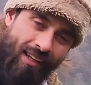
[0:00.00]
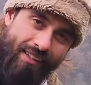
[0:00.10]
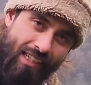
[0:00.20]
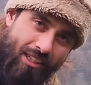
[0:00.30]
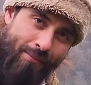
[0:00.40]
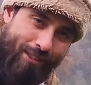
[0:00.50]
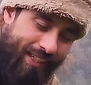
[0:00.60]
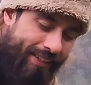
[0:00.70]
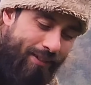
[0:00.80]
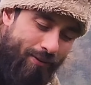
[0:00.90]
Geçermiş
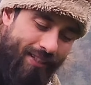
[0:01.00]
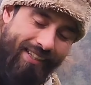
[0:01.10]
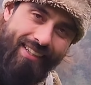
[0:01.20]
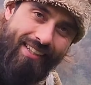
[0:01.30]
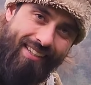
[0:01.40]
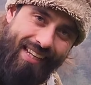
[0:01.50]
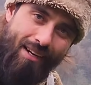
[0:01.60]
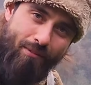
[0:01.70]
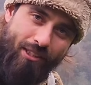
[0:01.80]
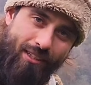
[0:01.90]
kenara öyle
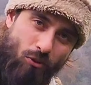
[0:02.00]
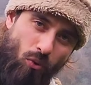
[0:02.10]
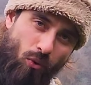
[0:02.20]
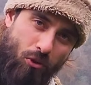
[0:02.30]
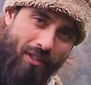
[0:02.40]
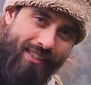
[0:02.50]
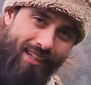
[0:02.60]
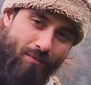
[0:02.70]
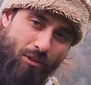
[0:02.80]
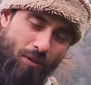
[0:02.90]
yermiş. Çok hoşuna
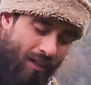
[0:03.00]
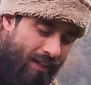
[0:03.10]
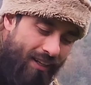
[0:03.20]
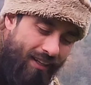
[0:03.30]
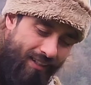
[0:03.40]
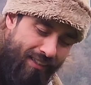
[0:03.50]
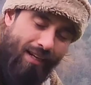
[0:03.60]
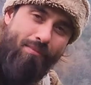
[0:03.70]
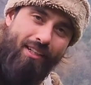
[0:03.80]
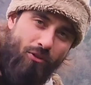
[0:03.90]
gidermiş.
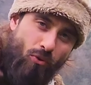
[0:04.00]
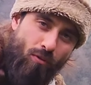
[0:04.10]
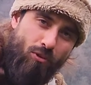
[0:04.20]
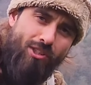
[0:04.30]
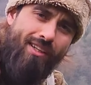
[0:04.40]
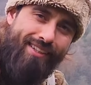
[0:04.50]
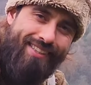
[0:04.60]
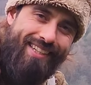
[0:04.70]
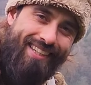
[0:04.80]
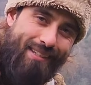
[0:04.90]
Ninemler de görmüş canları
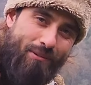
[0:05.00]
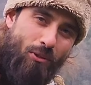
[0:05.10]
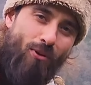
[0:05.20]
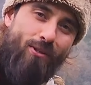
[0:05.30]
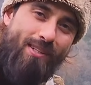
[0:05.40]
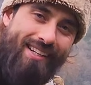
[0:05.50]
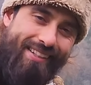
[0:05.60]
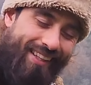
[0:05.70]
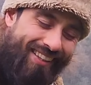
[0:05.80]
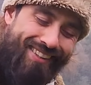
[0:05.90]
çekermiş. Öyle güzel
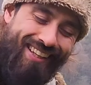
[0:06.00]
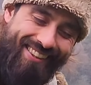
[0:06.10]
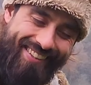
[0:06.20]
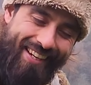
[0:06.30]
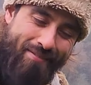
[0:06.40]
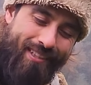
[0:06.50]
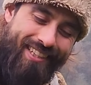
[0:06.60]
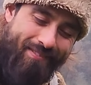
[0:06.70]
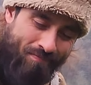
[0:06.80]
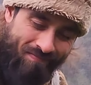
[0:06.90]
tatlı tatlı yermiş ki.